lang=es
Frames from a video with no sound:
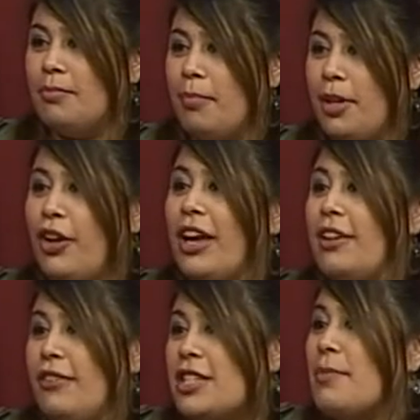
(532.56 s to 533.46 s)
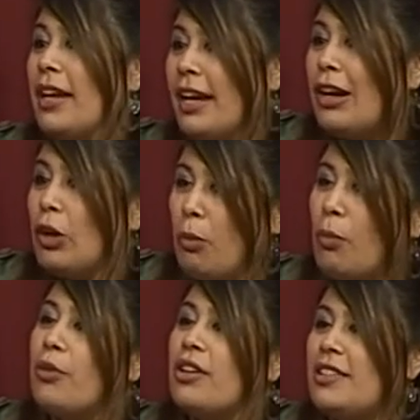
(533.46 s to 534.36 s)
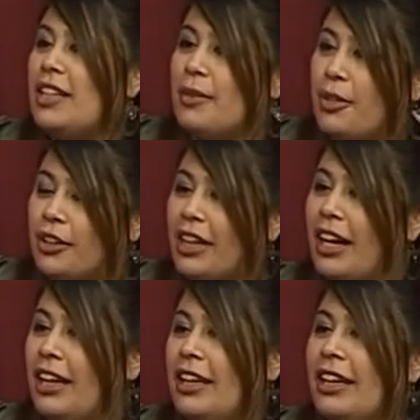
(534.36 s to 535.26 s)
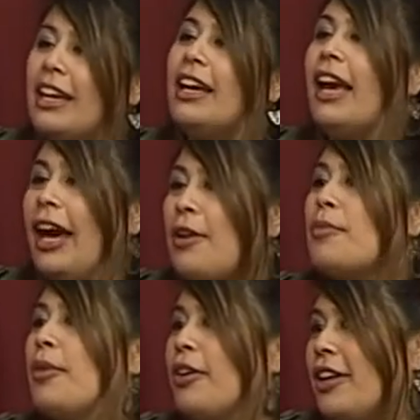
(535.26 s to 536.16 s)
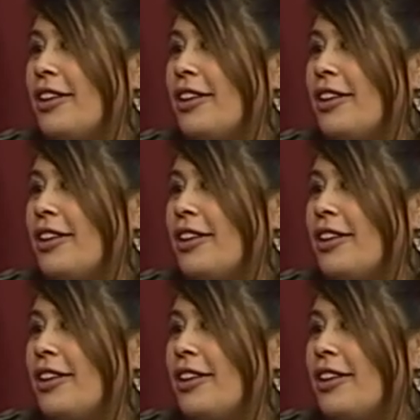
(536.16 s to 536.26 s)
Pero es difícil manejarlo, como mismo decías, bueno, estás ahí. En un borde. En un borde.